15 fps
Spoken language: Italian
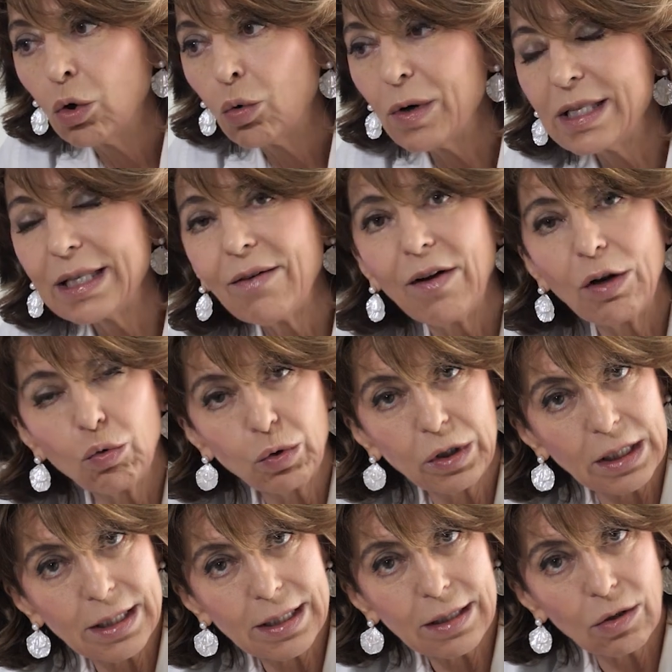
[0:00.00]
Questa
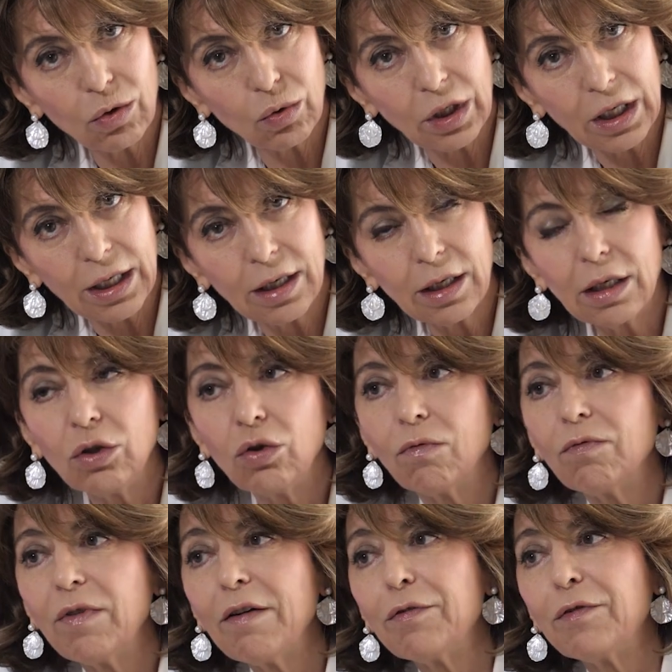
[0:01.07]
valutazione
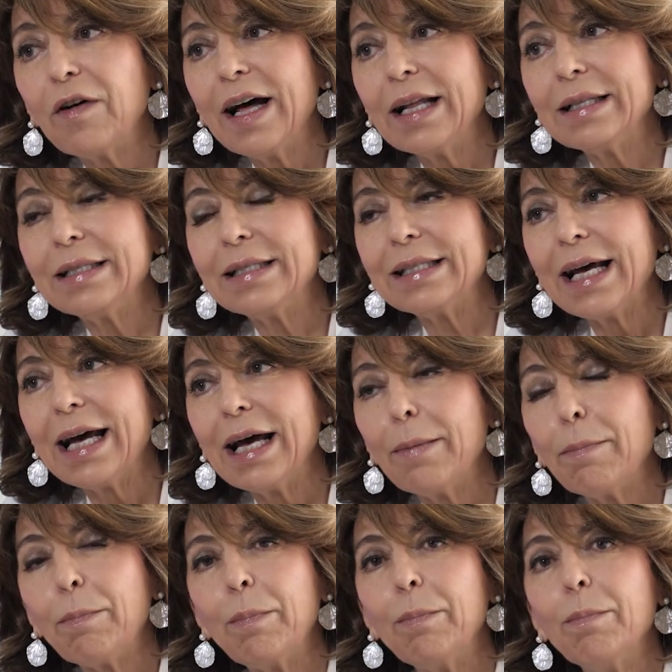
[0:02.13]
non va
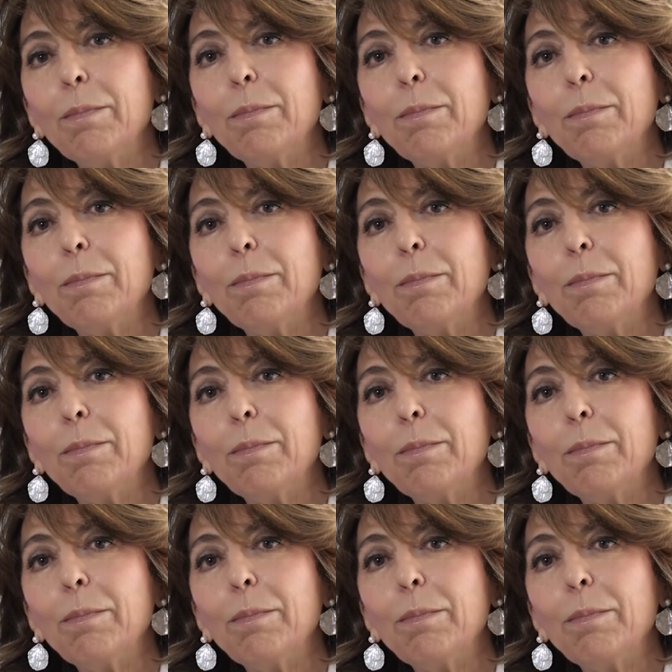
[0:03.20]
fatta